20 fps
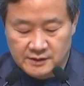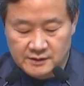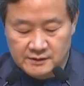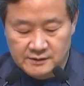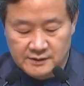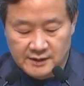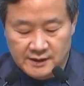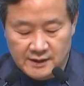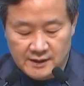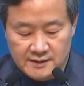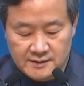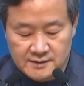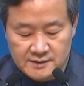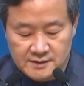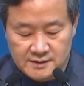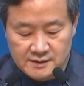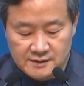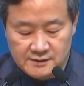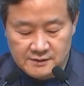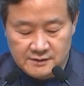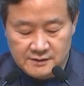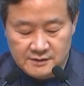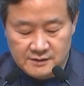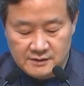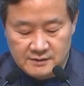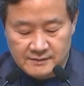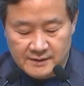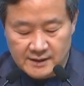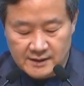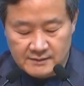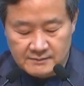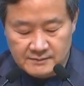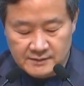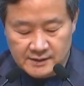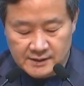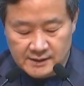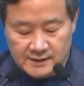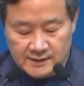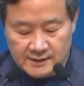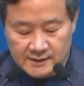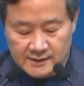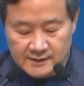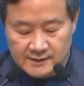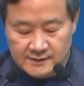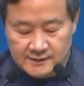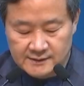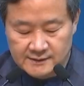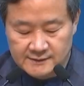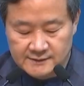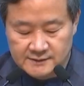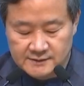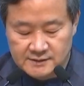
은혜가 있으시기를 바랍니다.